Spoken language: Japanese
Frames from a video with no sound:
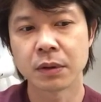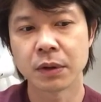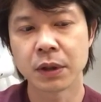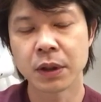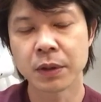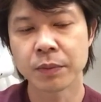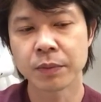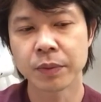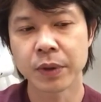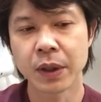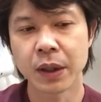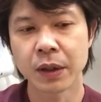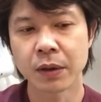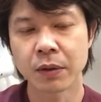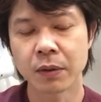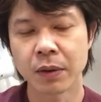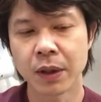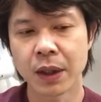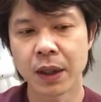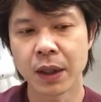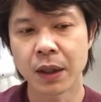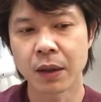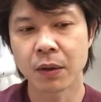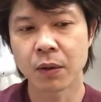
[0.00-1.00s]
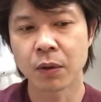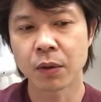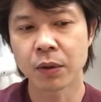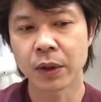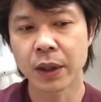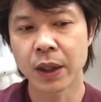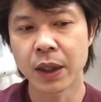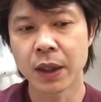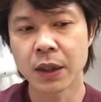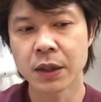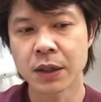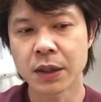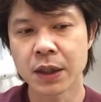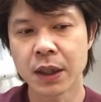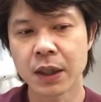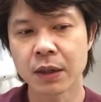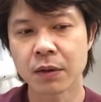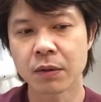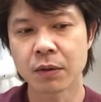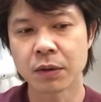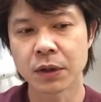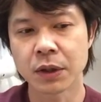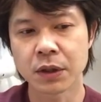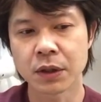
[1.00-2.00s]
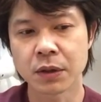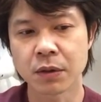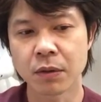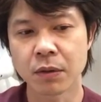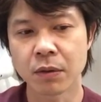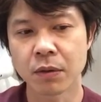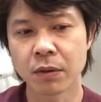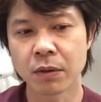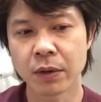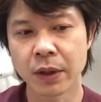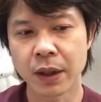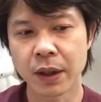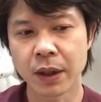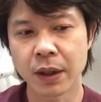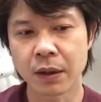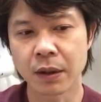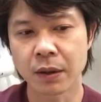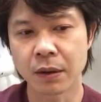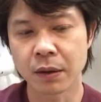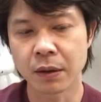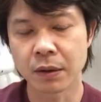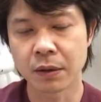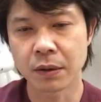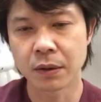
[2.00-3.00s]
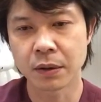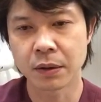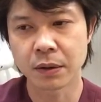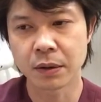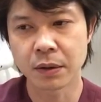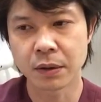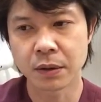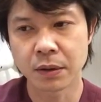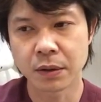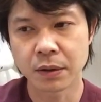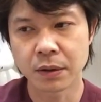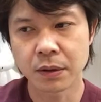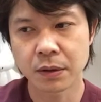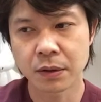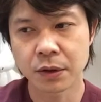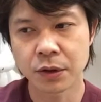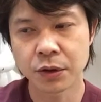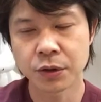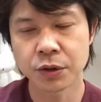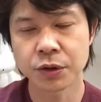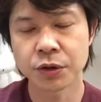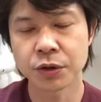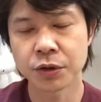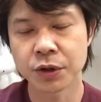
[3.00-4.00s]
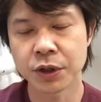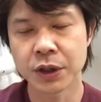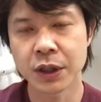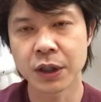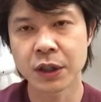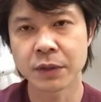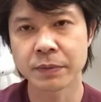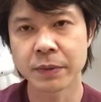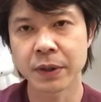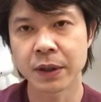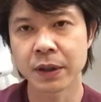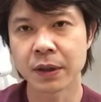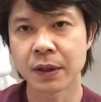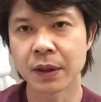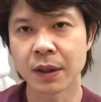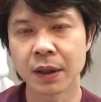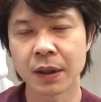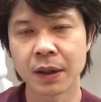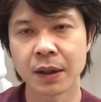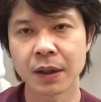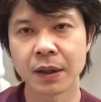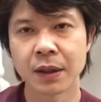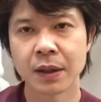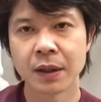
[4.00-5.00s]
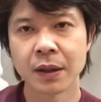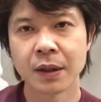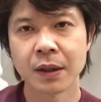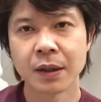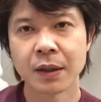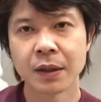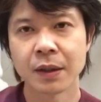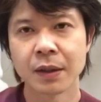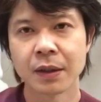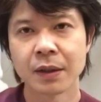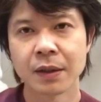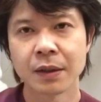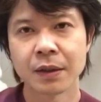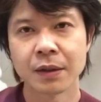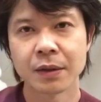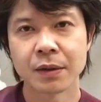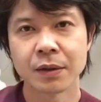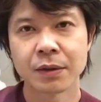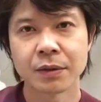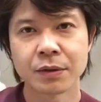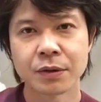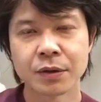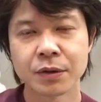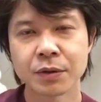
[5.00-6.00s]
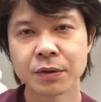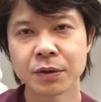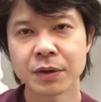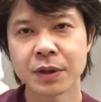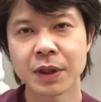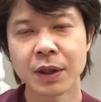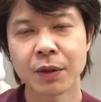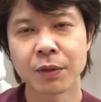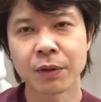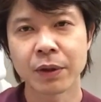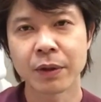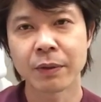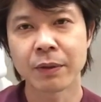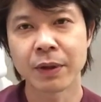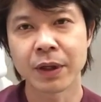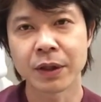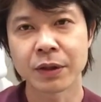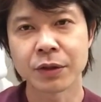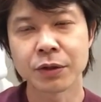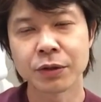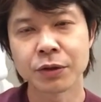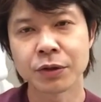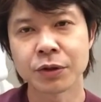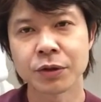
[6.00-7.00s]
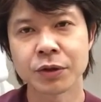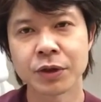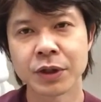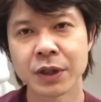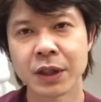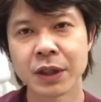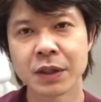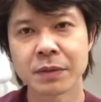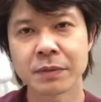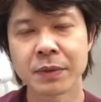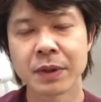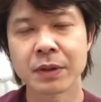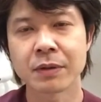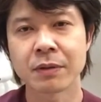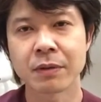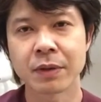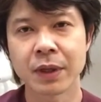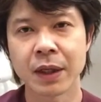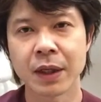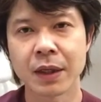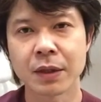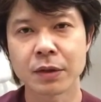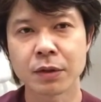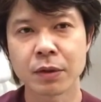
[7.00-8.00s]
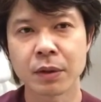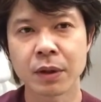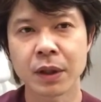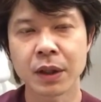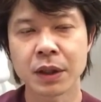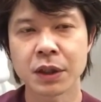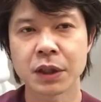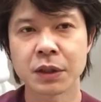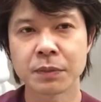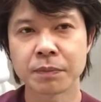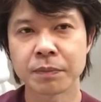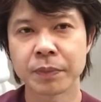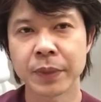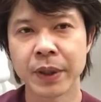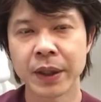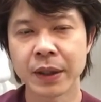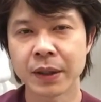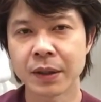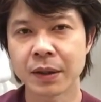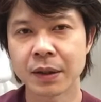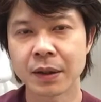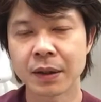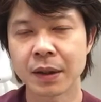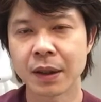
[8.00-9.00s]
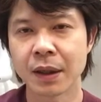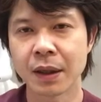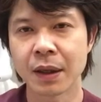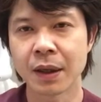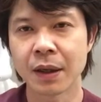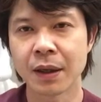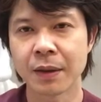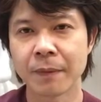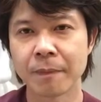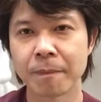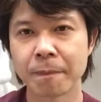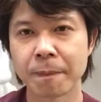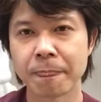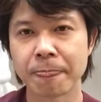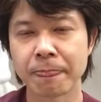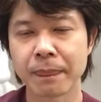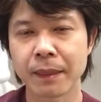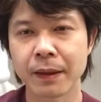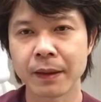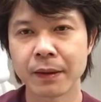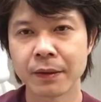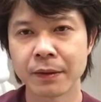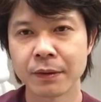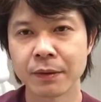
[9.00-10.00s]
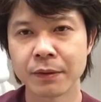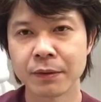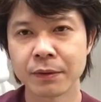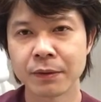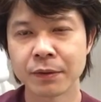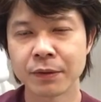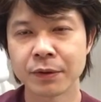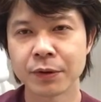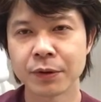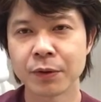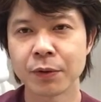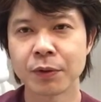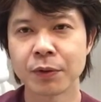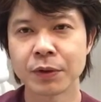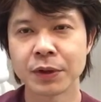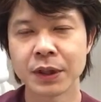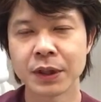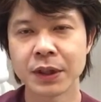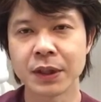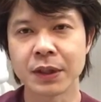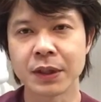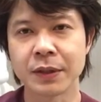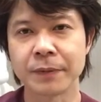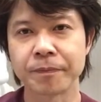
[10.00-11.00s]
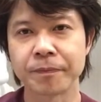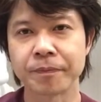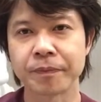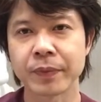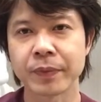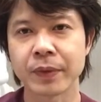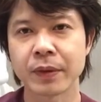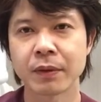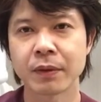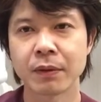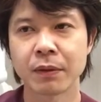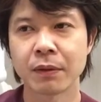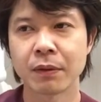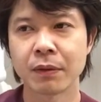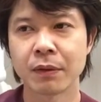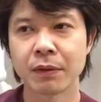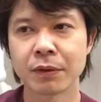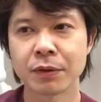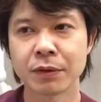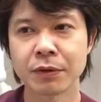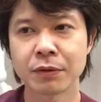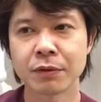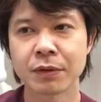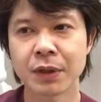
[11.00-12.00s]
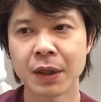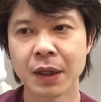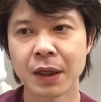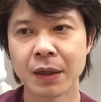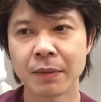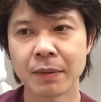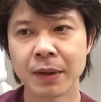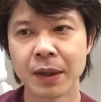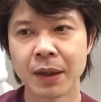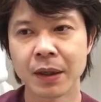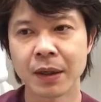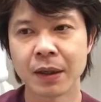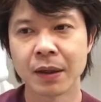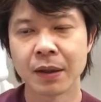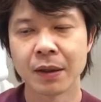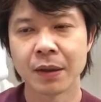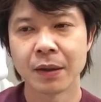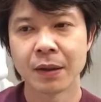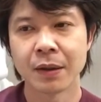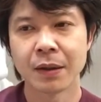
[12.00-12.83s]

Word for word: インプラントが固定した後にその骨が吸収してしまった作った骨は吸収してしまうのでそれが失敗っていうようにというならば